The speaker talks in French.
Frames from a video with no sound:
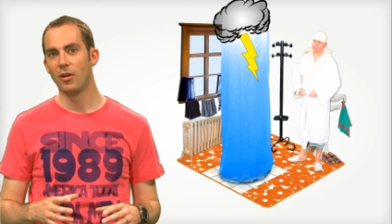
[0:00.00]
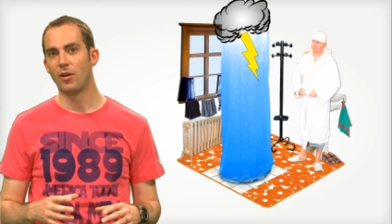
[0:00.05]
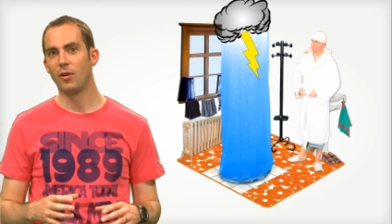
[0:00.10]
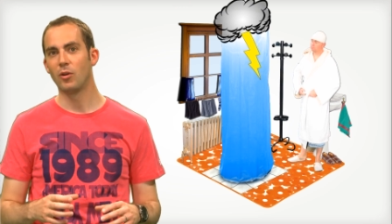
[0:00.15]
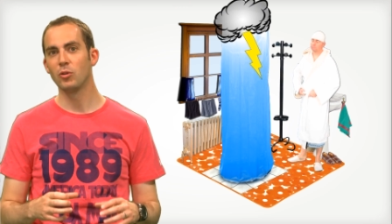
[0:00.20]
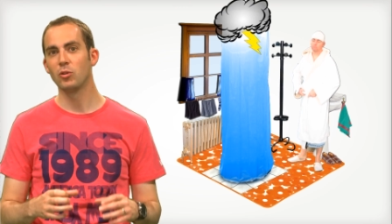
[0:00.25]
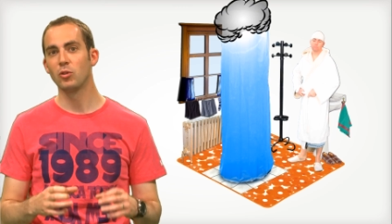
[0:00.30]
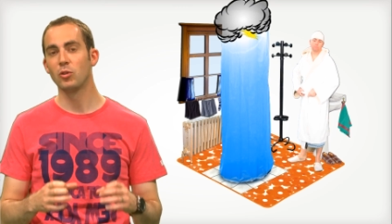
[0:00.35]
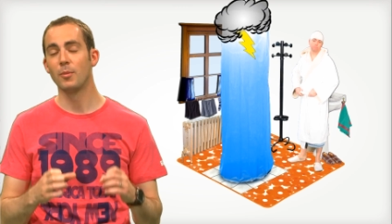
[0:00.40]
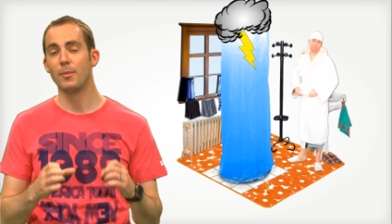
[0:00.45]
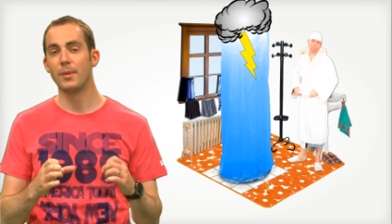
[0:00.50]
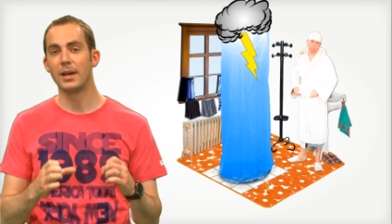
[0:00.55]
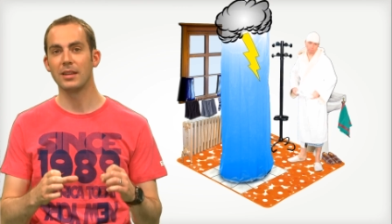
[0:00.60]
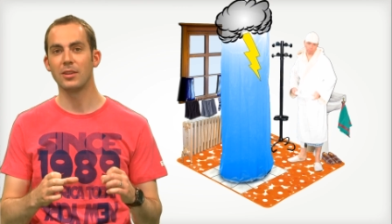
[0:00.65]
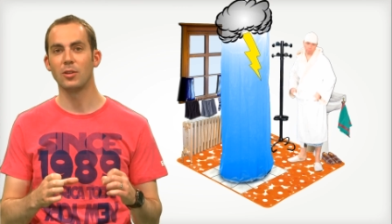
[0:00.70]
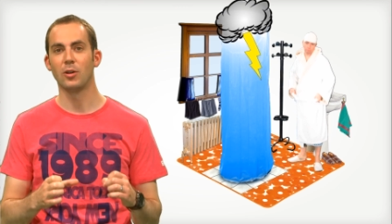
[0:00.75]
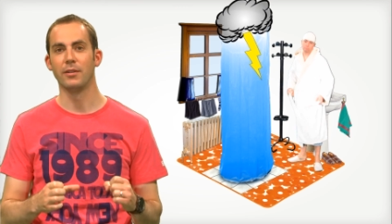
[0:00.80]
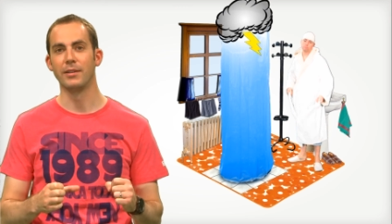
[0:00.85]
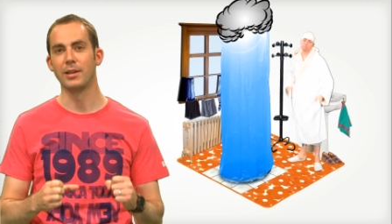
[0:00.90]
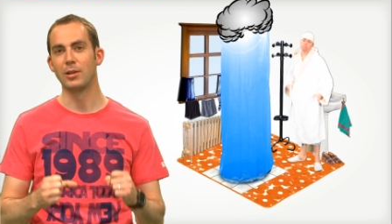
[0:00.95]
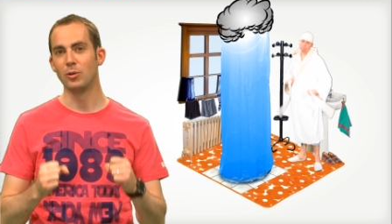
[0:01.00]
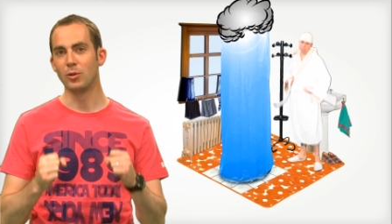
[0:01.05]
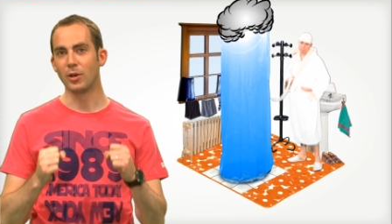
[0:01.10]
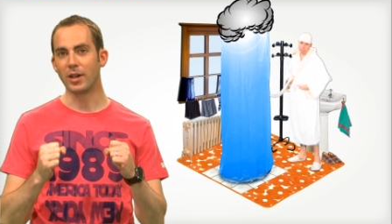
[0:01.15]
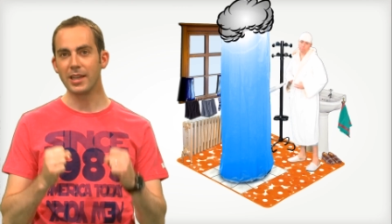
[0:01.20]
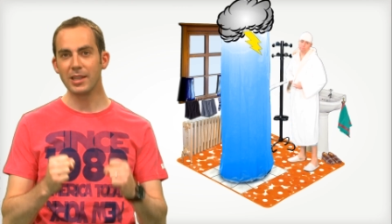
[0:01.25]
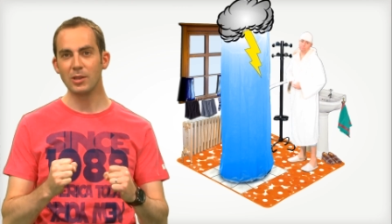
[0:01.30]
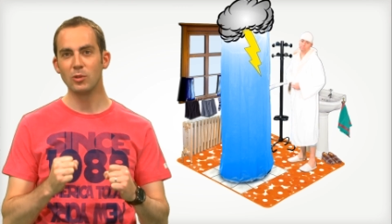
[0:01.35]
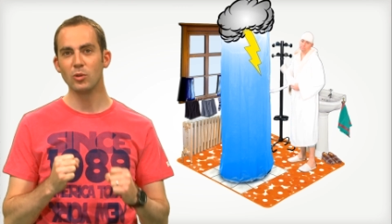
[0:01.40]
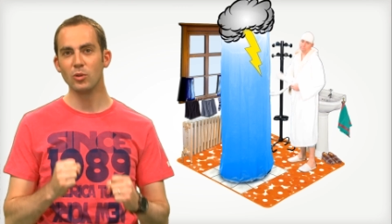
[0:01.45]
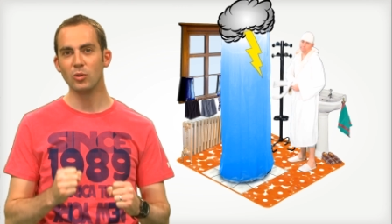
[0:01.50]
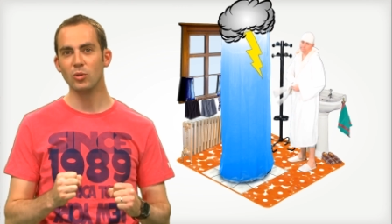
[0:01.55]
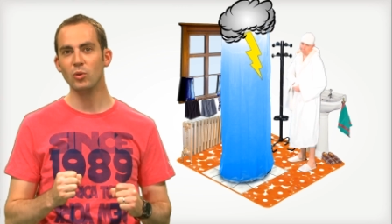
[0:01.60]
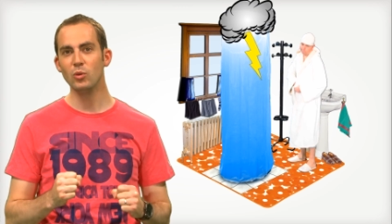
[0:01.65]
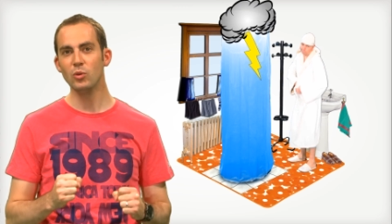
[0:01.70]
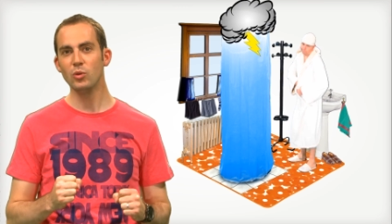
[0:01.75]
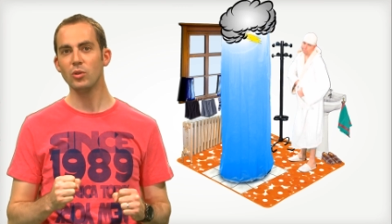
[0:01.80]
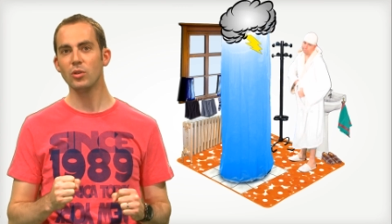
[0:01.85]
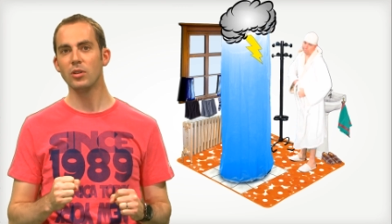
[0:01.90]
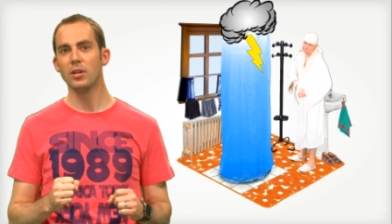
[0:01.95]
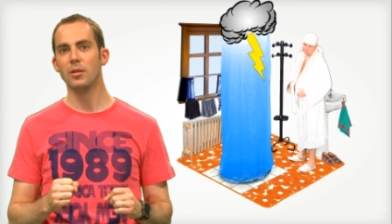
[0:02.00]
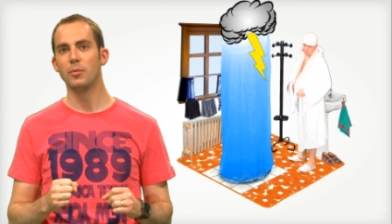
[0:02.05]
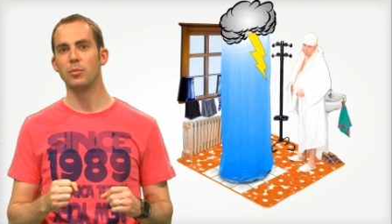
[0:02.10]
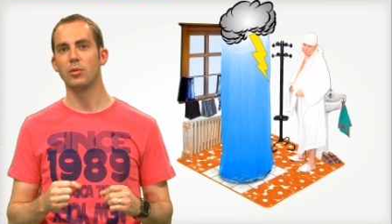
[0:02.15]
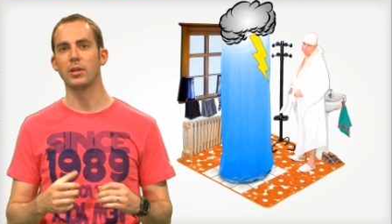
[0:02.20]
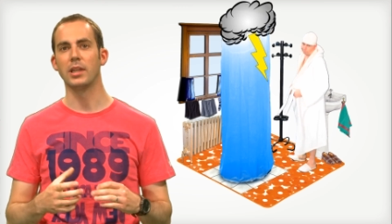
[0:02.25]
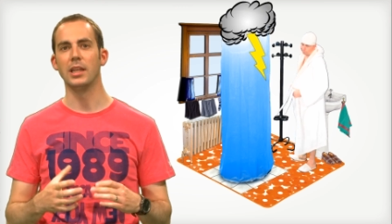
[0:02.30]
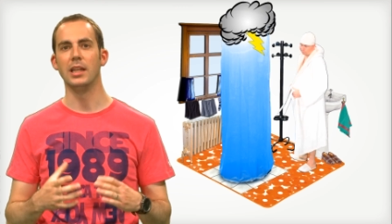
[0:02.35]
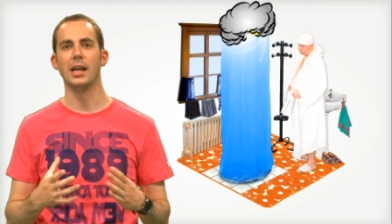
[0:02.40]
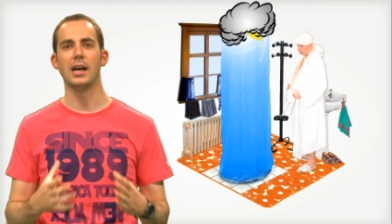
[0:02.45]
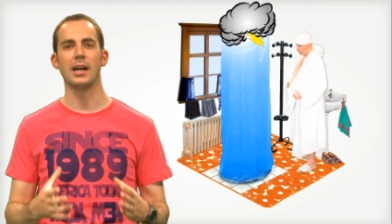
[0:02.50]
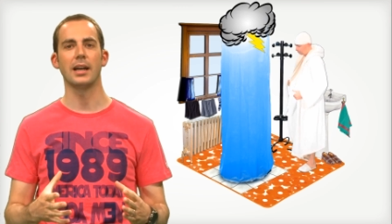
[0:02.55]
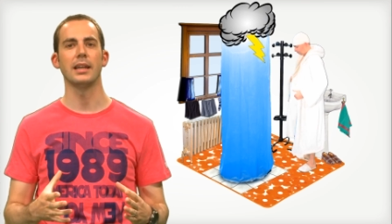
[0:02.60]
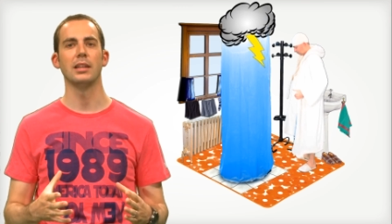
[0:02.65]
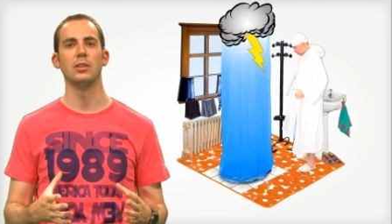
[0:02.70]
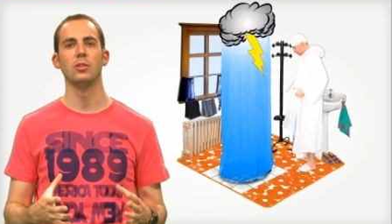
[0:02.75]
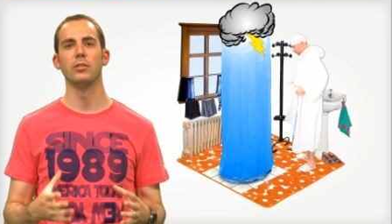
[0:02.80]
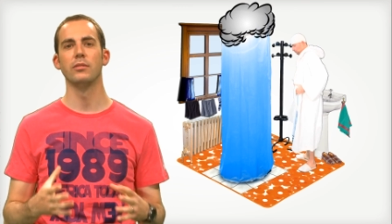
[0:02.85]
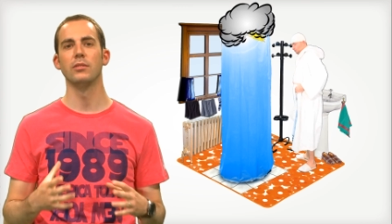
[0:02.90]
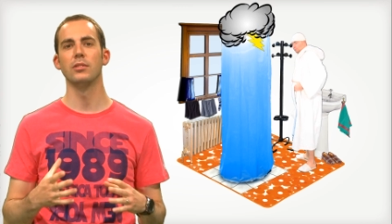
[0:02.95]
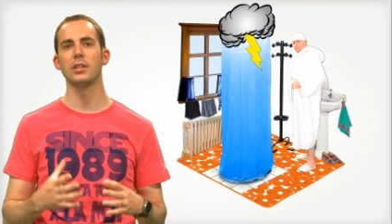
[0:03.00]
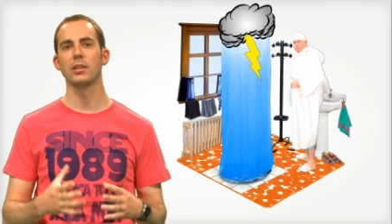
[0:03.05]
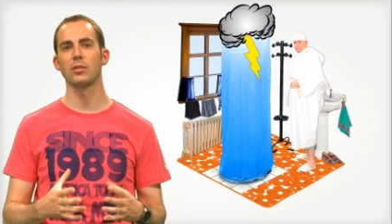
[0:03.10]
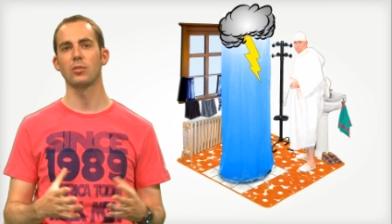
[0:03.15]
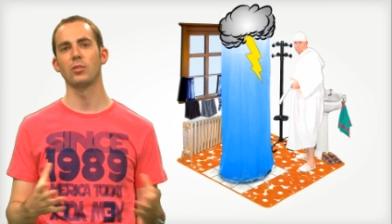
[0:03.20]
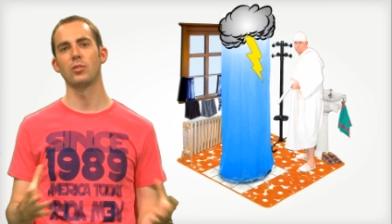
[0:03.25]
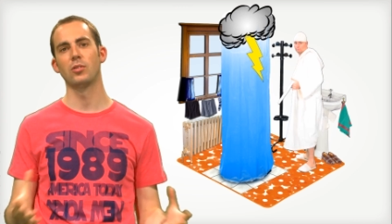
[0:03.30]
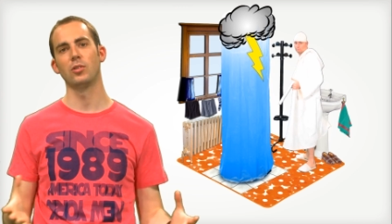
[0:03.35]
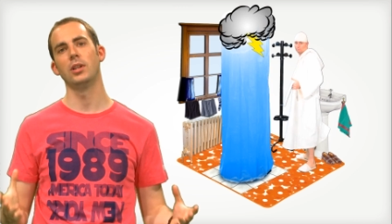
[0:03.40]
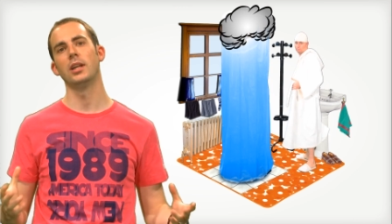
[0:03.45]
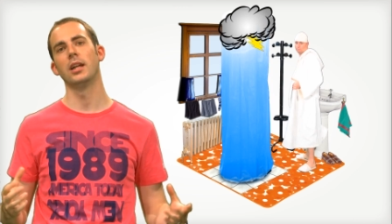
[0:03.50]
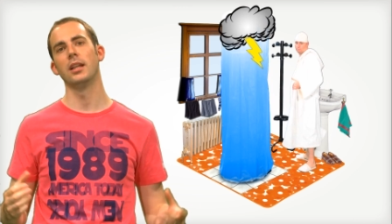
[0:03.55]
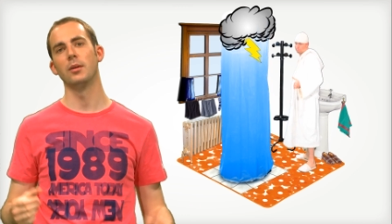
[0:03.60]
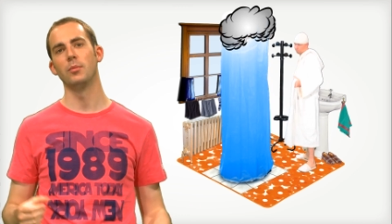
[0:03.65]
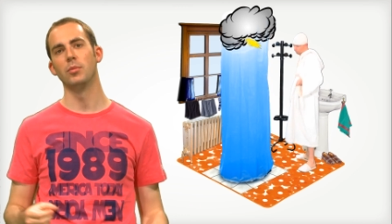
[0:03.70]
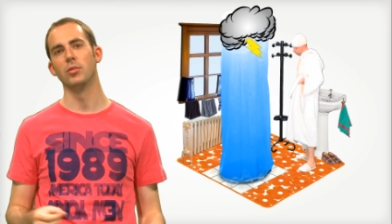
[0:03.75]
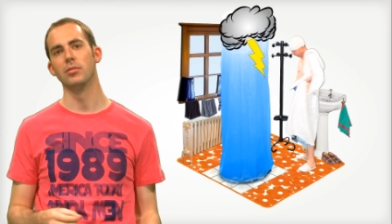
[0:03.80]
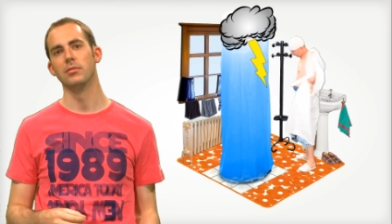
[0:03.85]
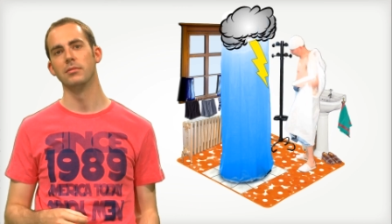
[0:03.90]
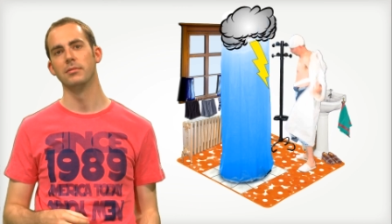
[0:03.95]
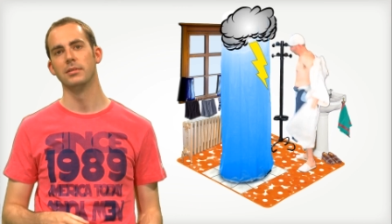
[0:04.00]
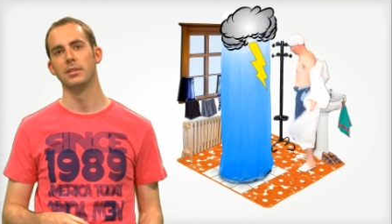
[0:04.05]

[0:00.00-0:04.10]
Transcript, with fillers: en se battant avec le rideau de douche pour qu'il arrête de venir se coller à la peau